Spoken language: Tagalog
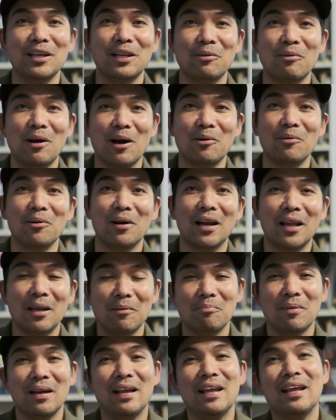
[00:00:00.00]
ginawa kong
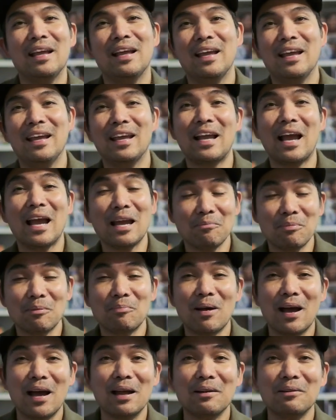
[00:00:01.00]
clip, eh kahit
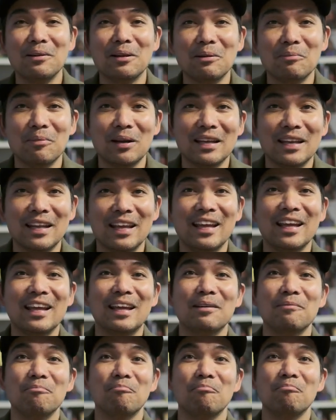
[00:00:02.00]
papaano naman
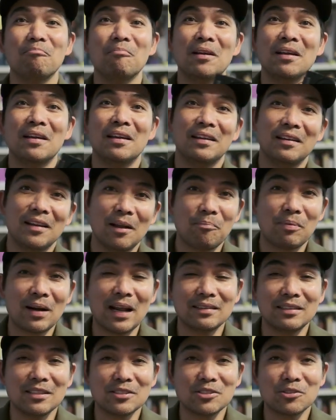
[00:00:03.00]
eh
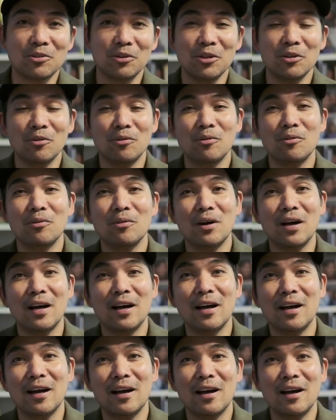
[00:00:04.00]
na-practice ko yung
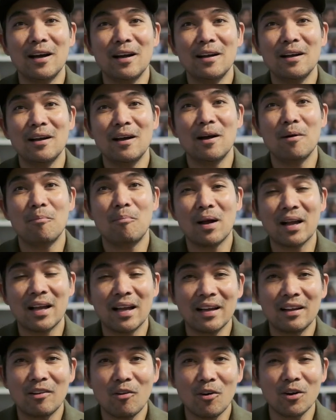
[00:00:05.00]
uh,
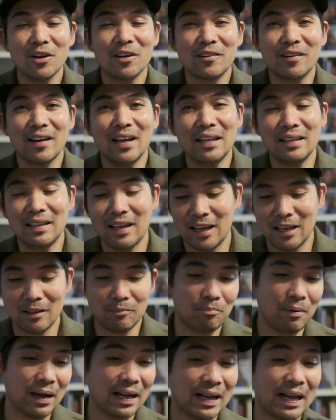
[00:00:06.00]
pag-color grade
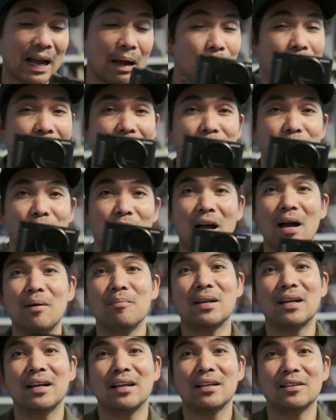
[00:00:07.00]
at paggamit nitong
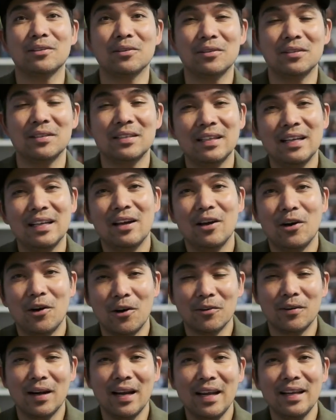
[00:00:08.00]
camera ng ito.
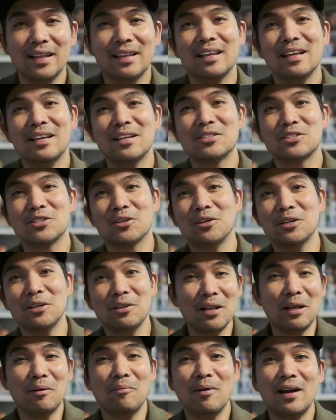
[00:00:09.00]
Alright? So,
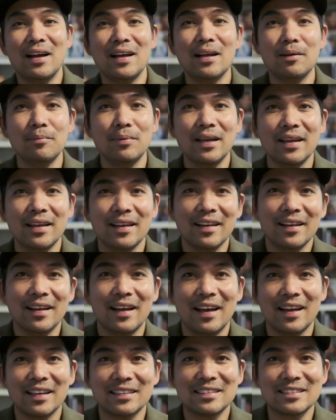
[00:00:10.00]
yun lang mga abe.
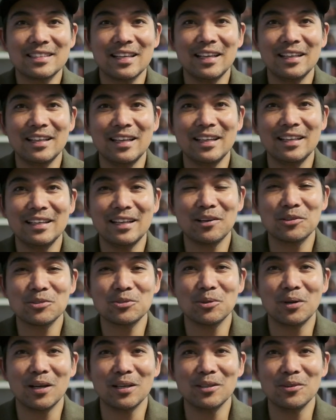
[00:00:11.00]
At sana ay eh,
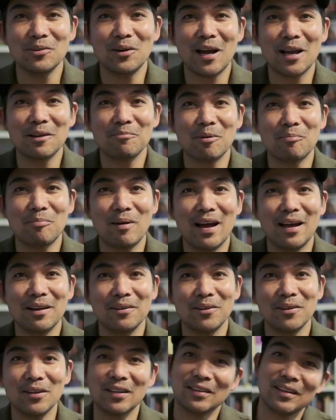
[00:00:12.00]
nagustuhan nyo kahit
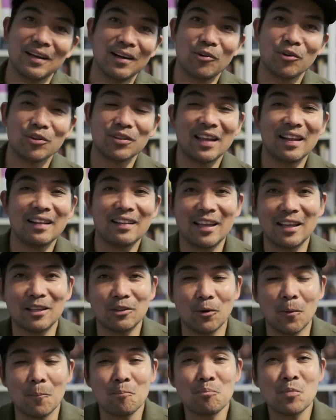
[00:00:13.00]
papaano at ang content na
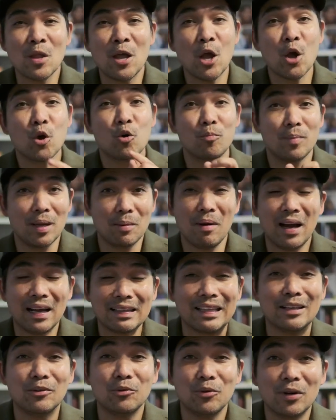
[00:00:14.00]
ito. Kung may mga
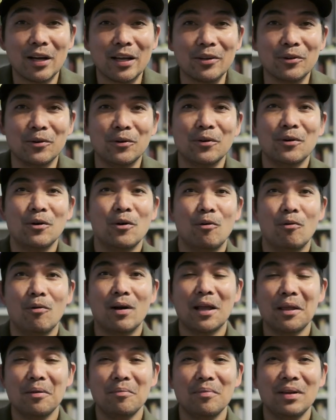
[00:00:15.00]
tanong kayo,
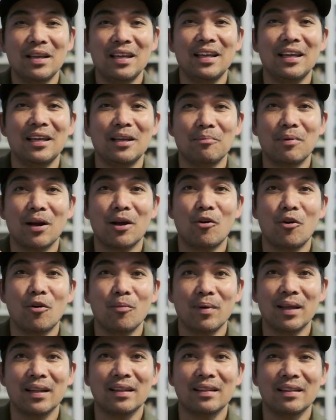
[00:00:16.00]
huwag kayong maghihiyang
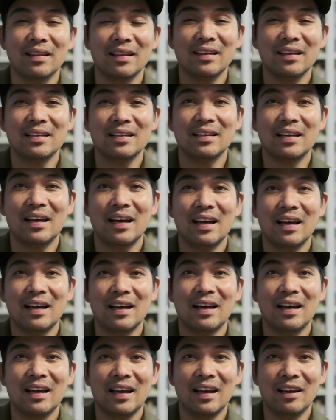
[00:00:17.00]
mag-comment uh,
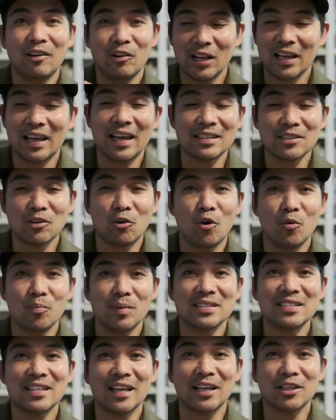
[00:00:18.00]
ah, ah, lagay sa
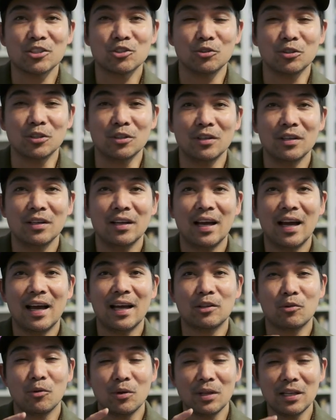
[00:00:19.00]
comment section.
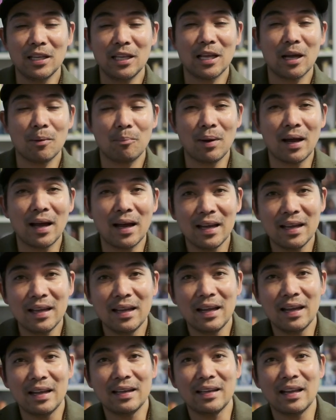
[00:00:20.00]
At kung hindi ka pa
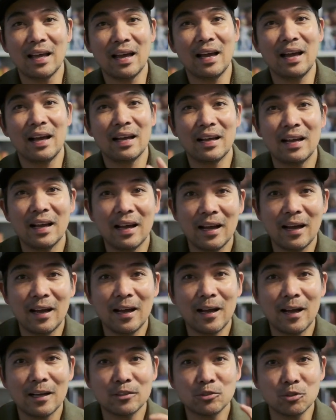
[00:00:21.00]

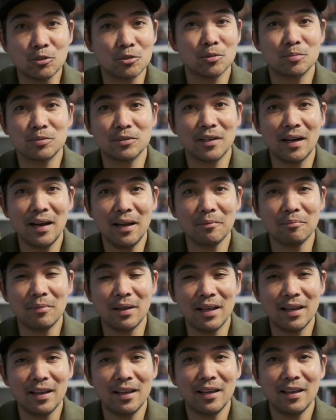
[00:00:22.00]
nag-subscribe, ah,
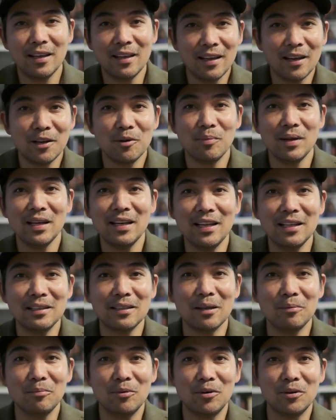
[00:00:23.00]
uh, eh ano ba
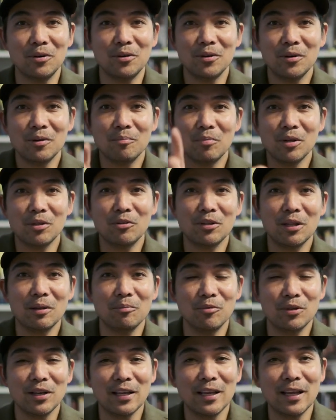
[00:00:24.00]
hinihintay mo? Pindutin
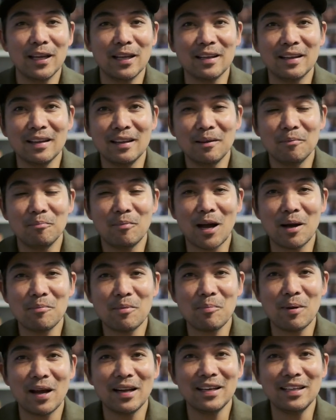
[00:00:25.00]
mo na yan. Baka
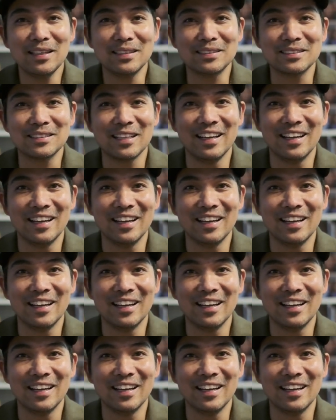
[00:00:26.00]
mapanis.